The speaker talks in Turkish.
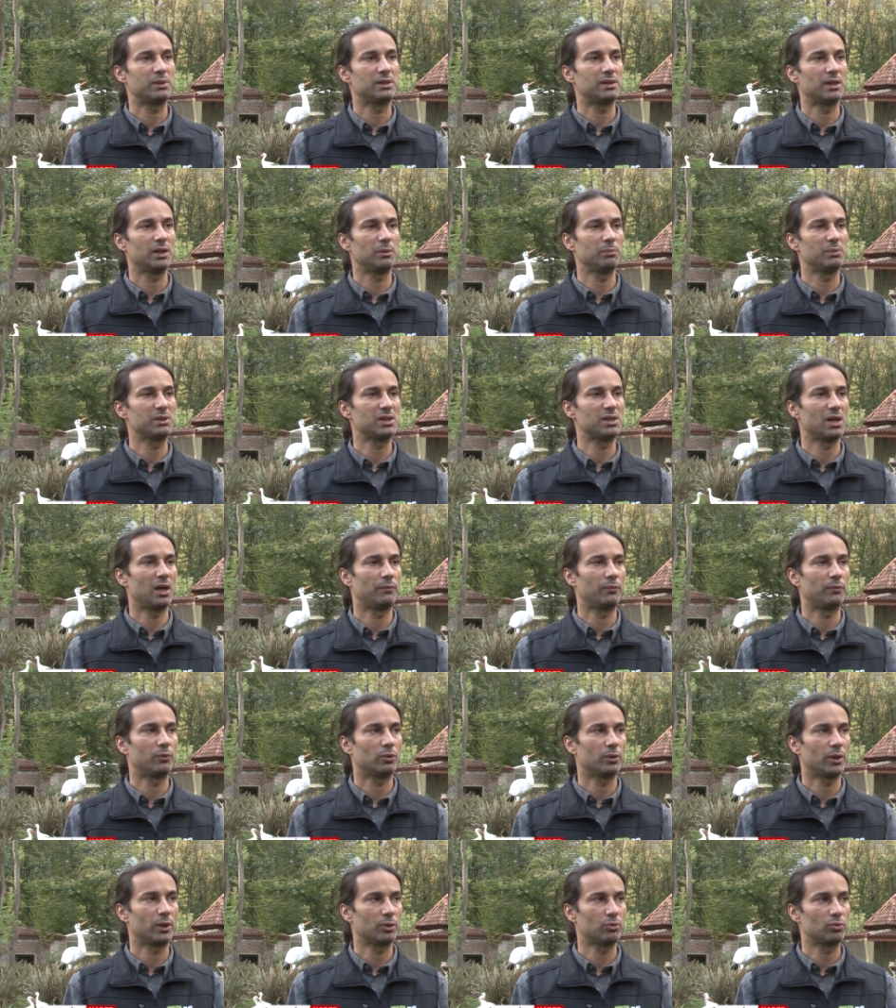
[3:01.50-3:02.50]
bizlerin misafir
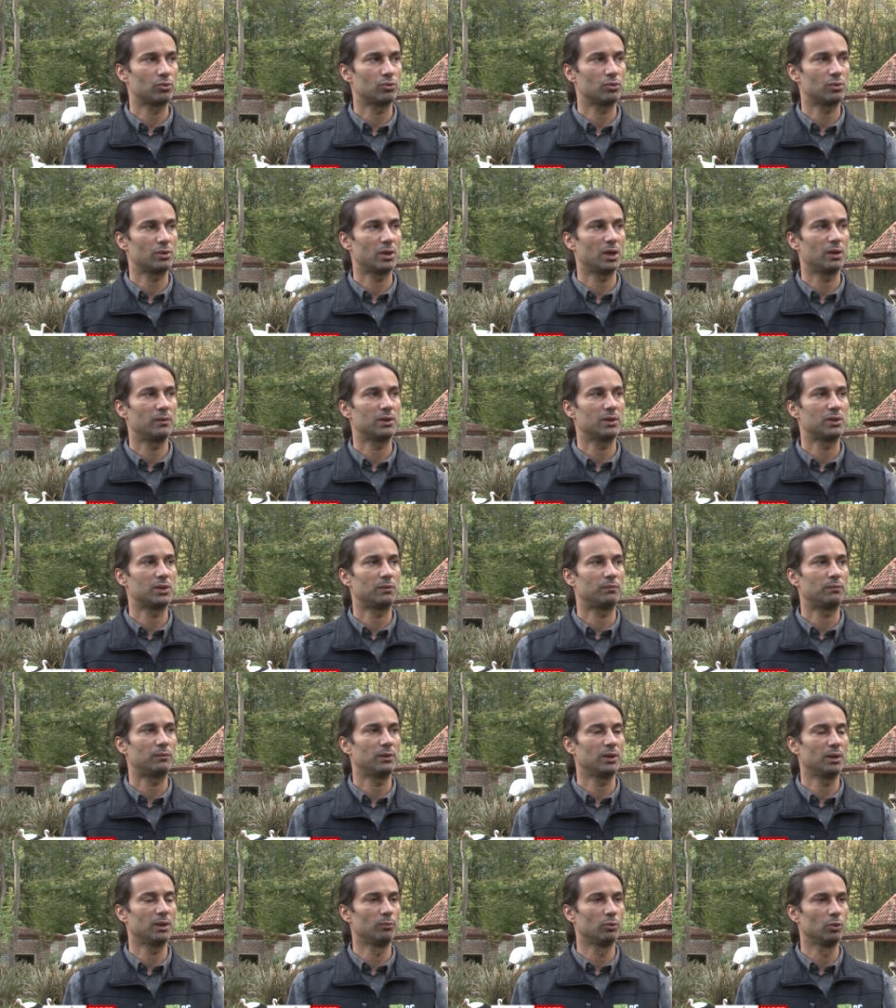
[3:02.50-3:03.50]
olarak çocuk hayvan
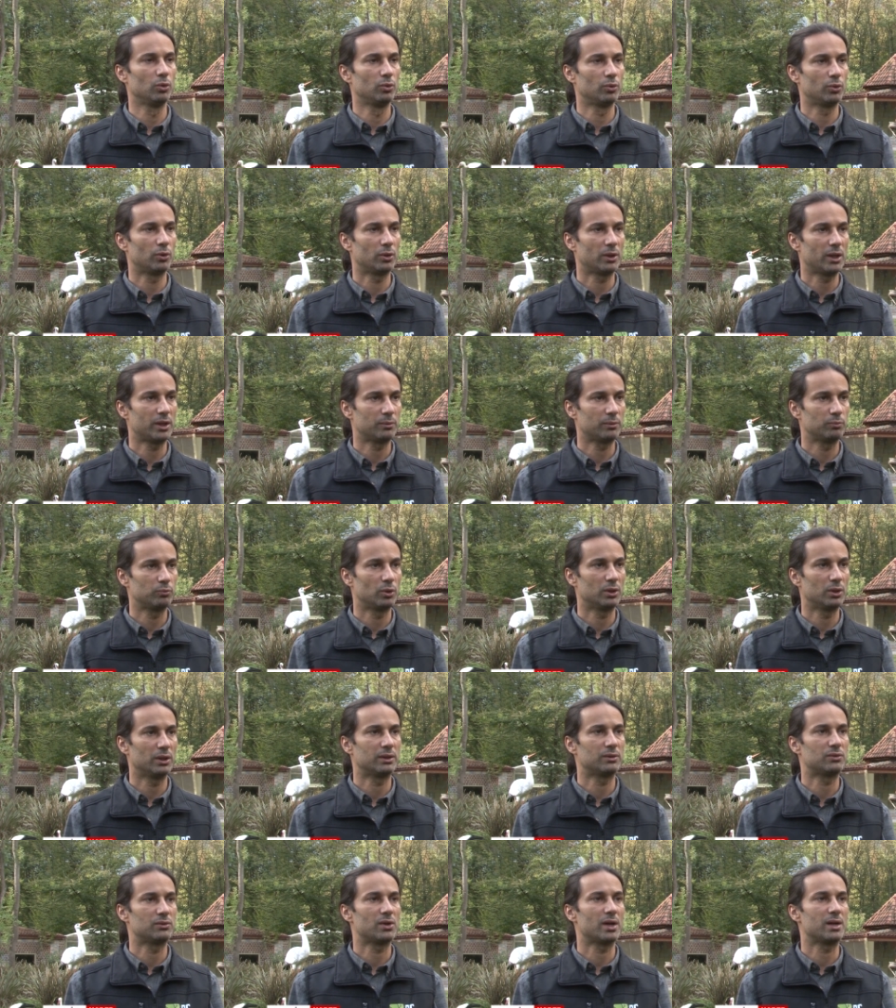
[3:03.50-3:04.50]
çiftliğinde bulunuyorlar bu
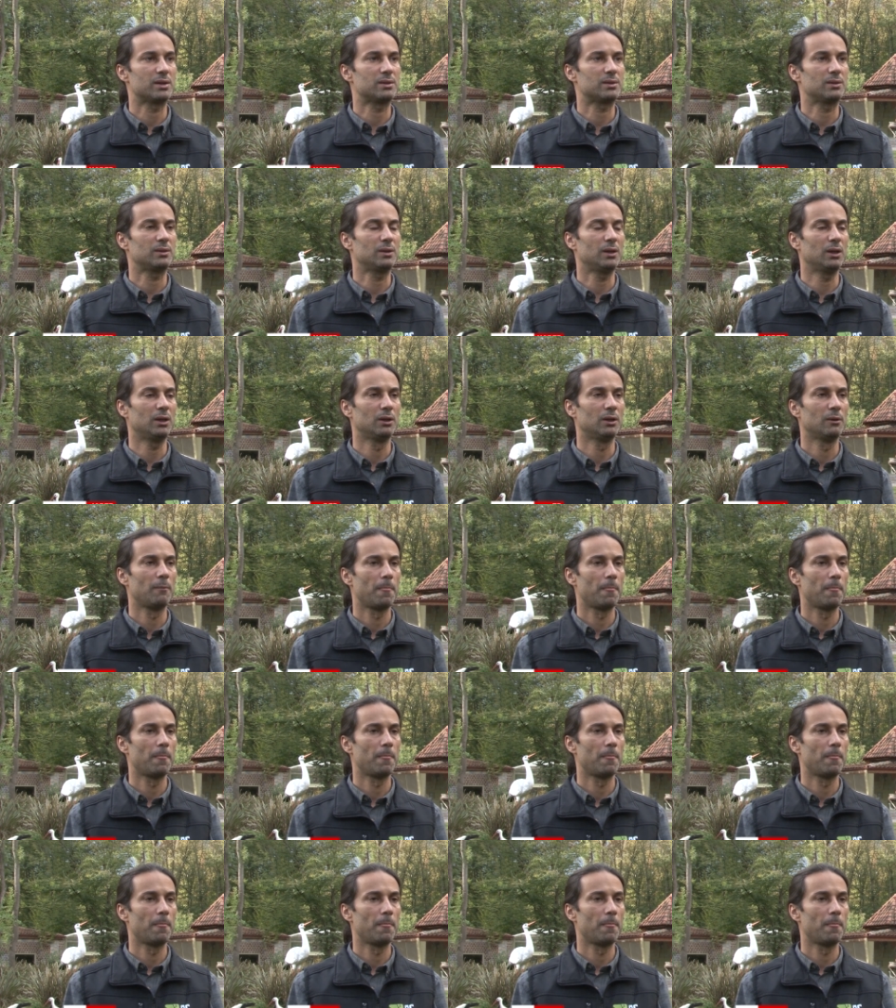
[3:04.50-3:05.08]
alan içerisinde.